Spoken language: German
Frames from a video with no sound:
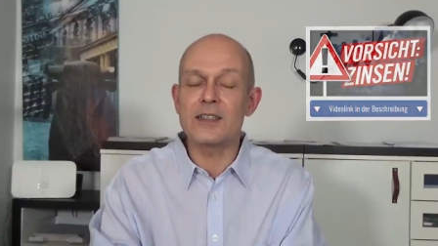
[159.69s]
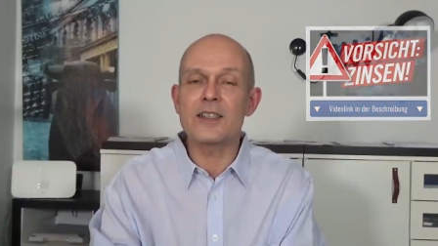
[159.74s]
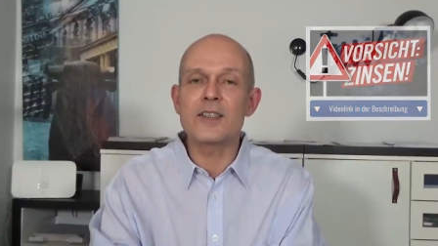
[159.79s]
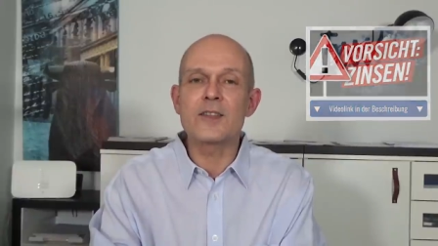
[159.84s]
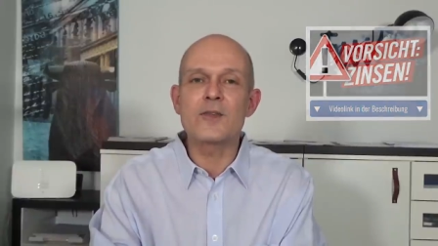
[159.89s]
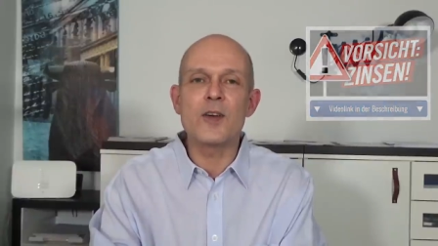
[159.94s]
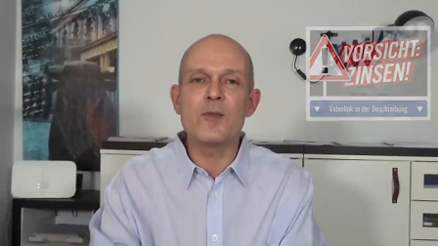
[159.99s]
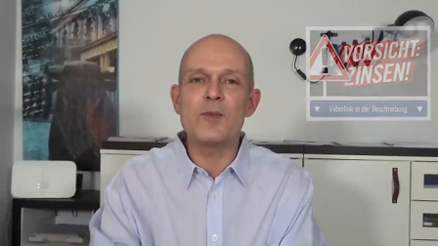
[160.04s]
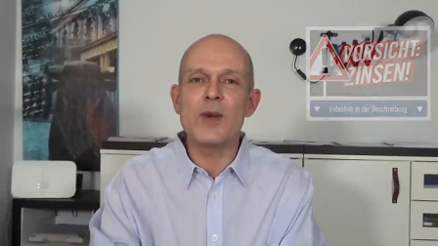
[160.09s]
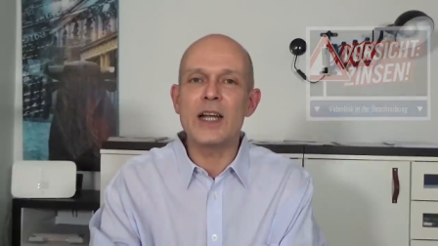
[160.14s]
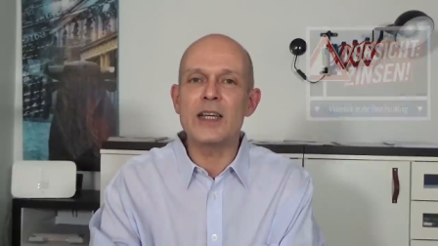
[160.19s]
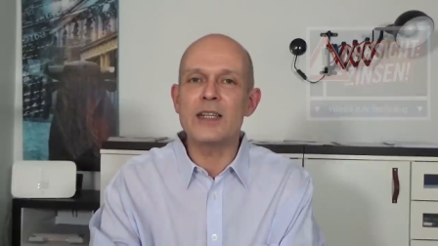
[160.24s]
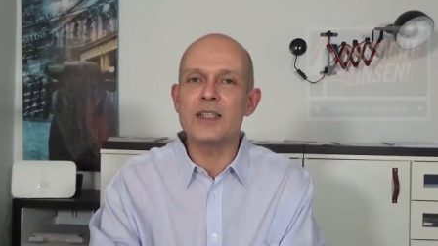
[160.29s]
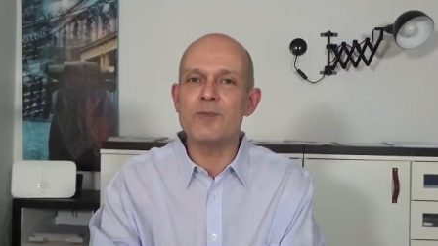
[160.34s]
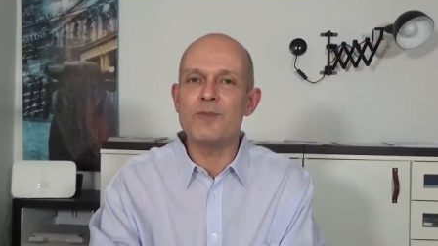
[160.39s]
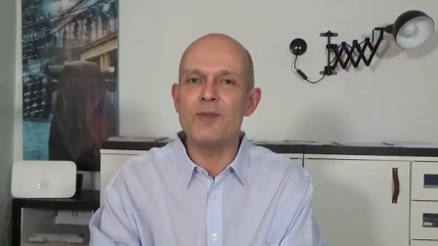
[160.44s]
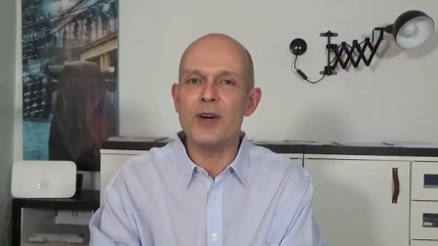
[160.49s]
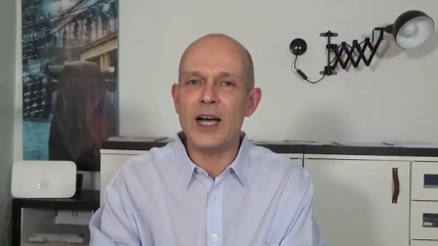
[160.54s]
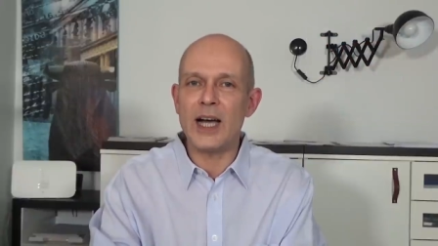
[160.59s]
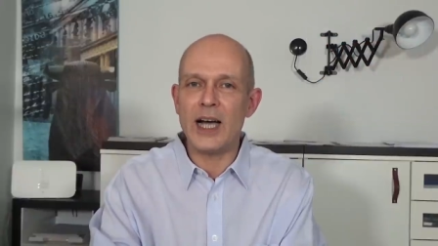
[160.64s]
dass wir mal
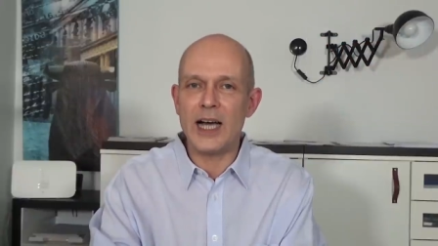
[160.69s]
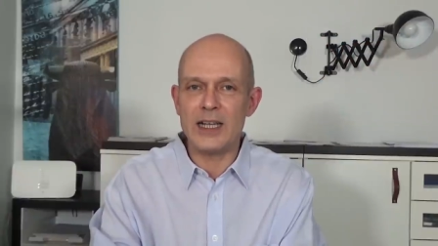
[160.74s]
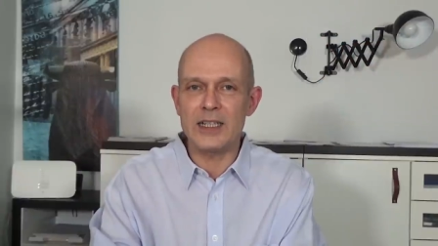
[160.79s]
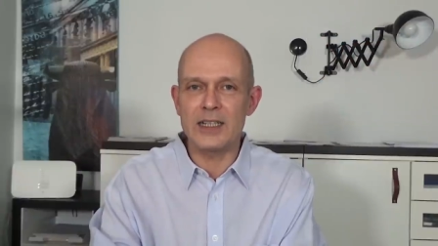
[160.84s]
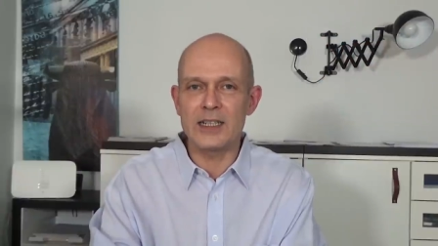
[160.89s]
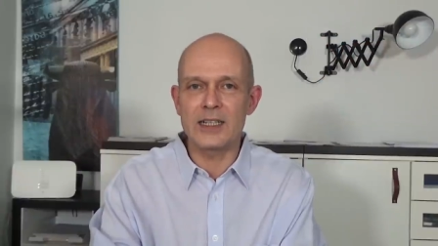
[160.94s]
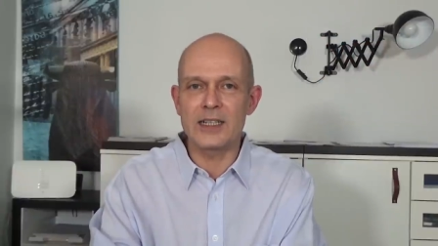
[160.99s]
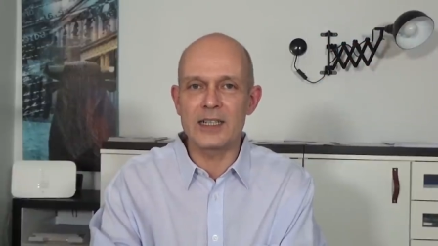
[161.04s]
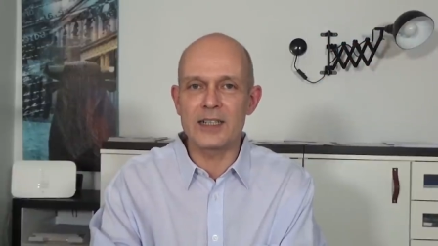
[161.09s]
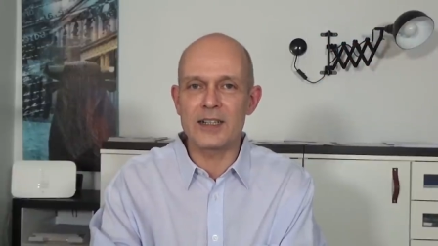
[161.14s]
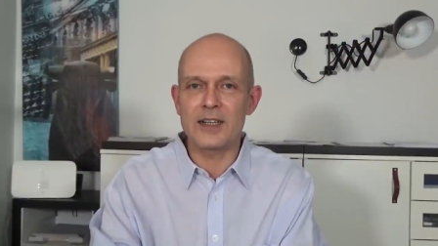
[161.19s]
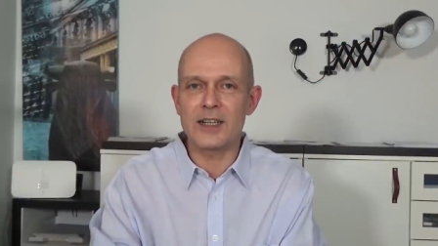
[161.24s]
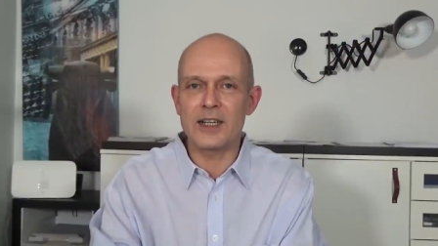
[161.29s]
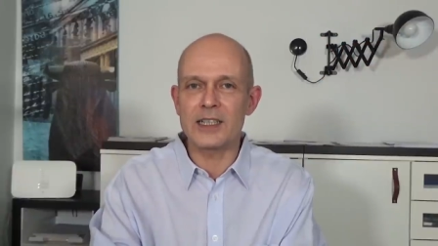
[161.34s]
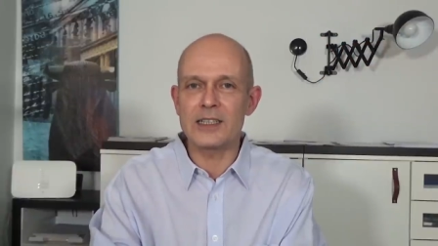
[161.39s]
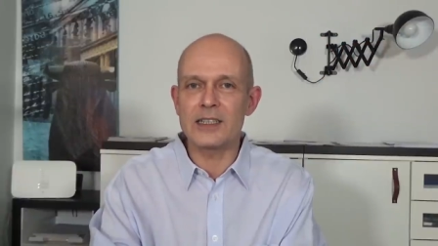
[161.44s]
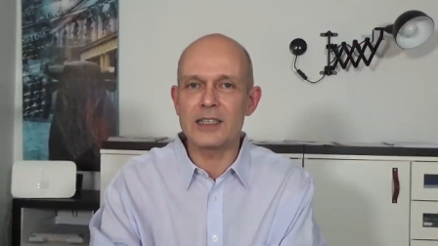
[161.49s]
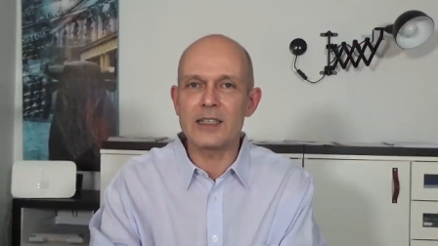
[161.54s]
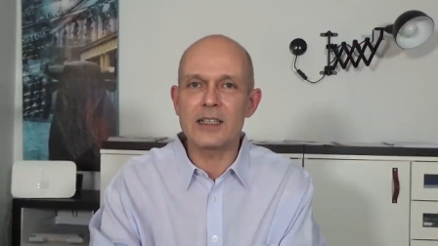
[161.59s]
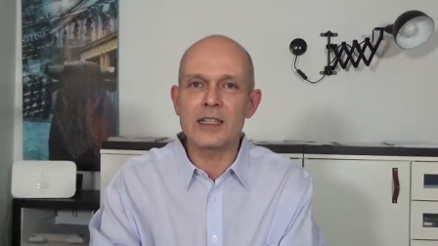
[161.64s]
in Panik
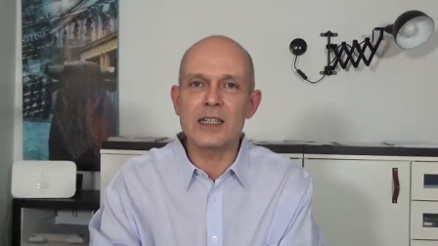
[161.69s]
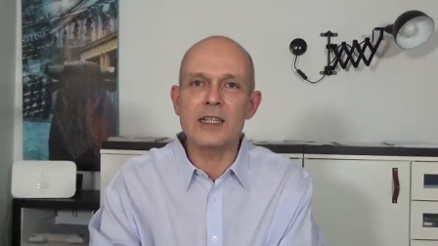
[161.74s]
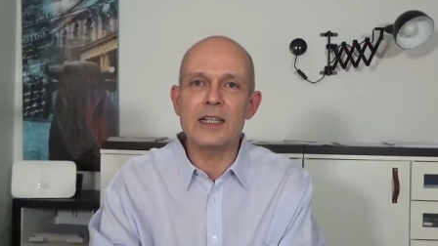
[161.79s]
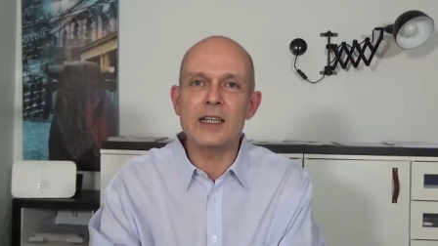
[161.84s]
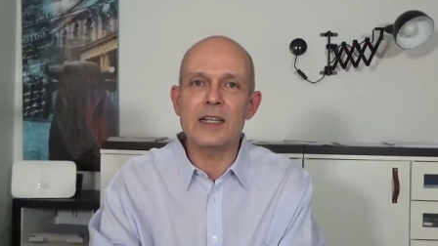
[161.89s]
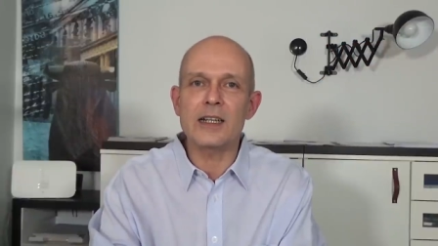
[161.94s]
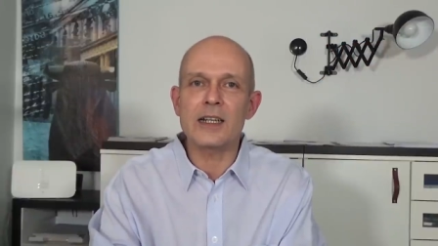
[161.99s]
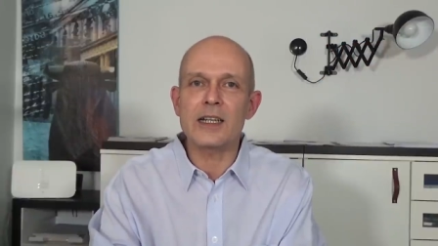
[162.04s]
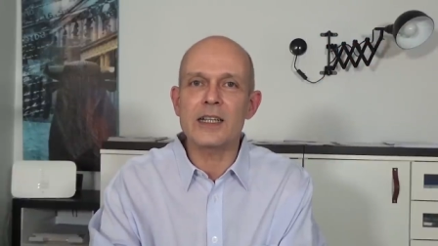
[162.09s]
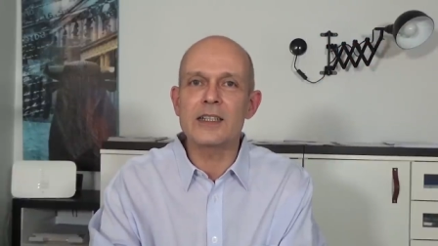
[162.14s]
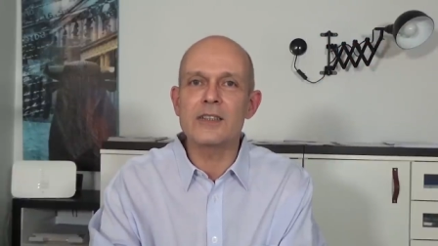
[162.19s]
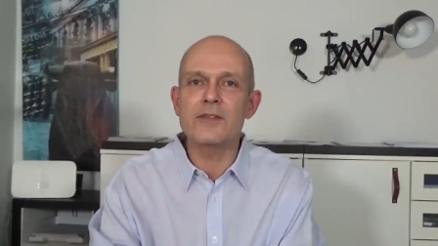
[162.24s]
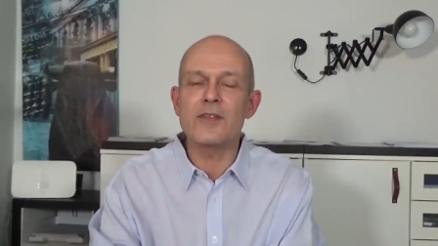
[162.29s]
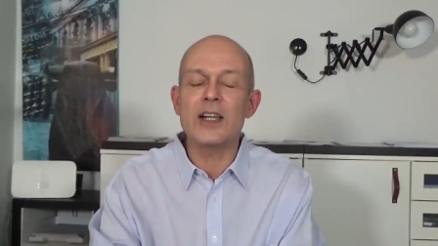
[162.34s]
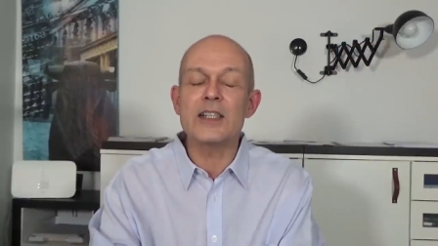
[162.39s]
geraten, regelrecht,